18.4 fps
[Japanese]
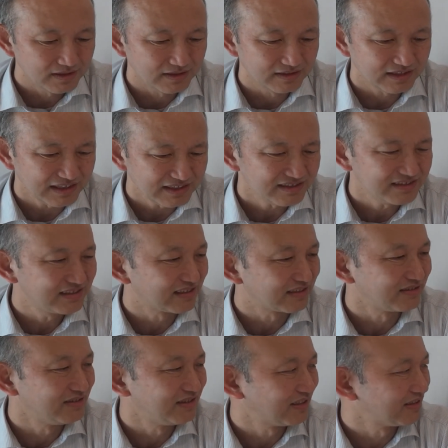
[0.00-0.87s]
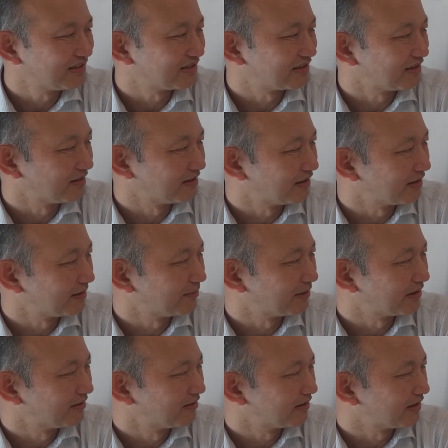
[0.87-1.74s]
大好きな国なんですけどね、
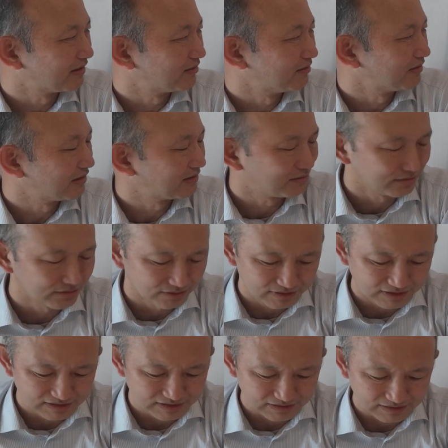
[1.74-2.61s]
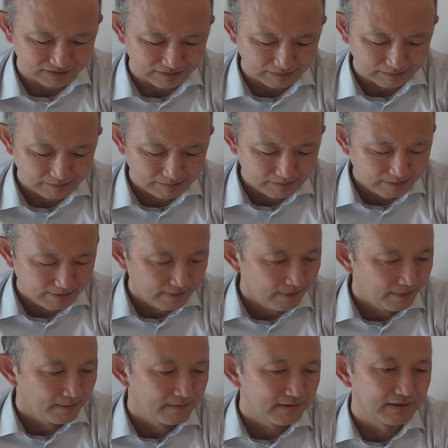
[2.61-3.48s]
まあ、今回こんな状況になっちゃって、
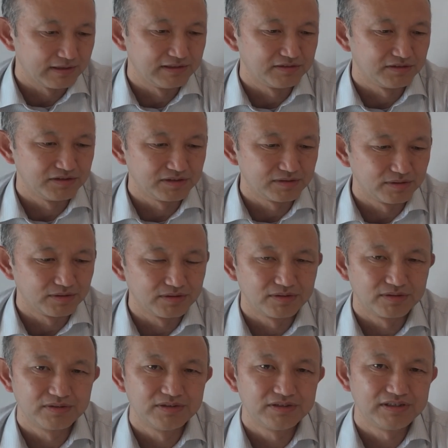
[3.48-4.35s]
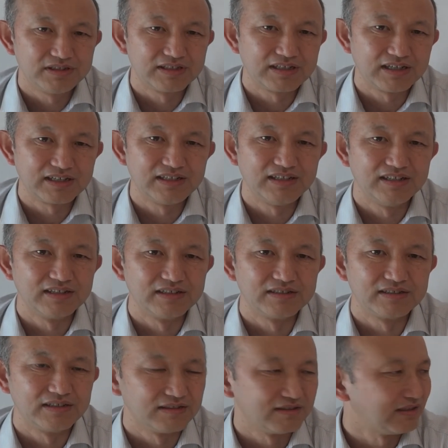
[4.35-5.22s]
非常に心苦しい限りなん
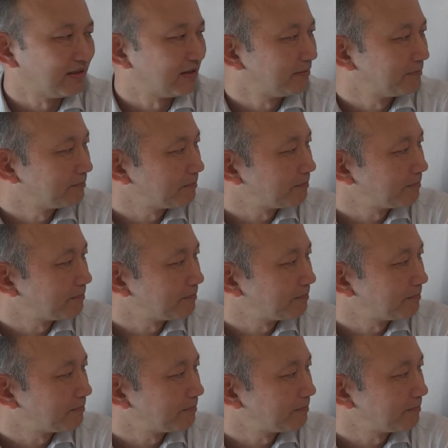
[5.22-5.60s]
ですけどね。